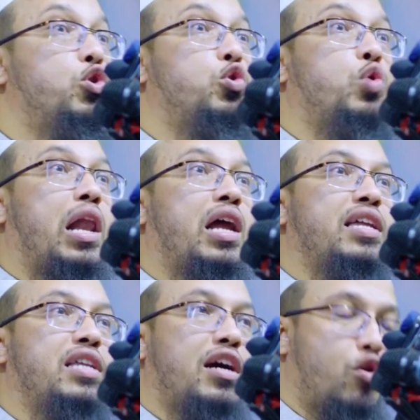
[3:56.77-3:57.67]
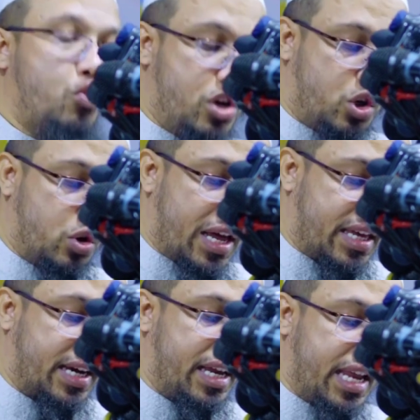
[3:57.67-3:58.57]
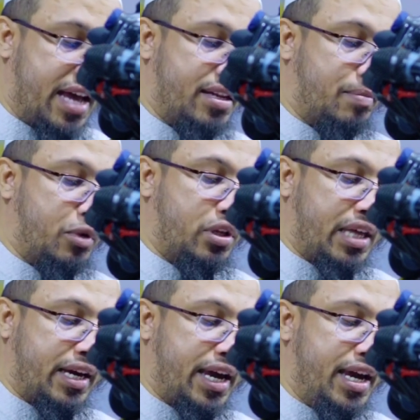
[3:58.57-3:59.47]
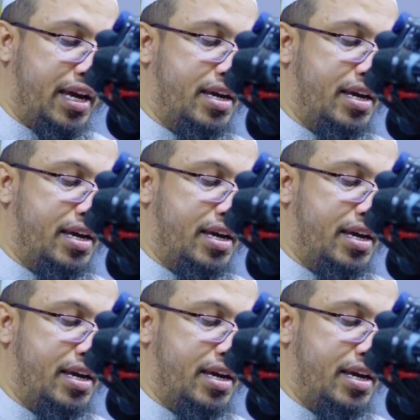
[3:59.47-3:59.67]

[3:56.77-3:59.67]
শুধু আল্লাহকে দেখানোর উদ্দেশ্য না থাকে রিয়াজার মধ্যে থাকে